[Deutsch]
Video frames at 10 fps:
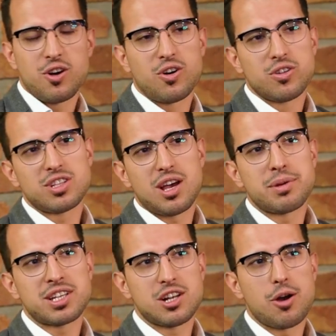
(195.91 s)
Und,
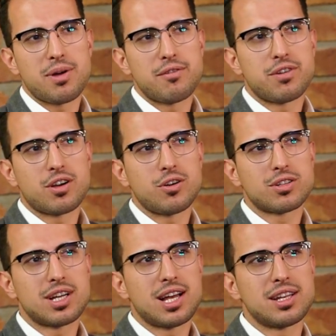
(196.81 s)
aber ich glaube einfach
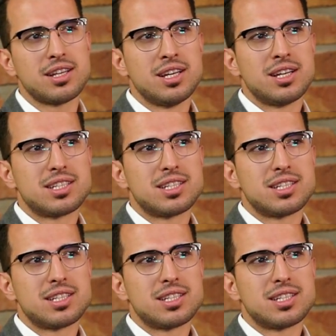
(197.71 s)
auch daran,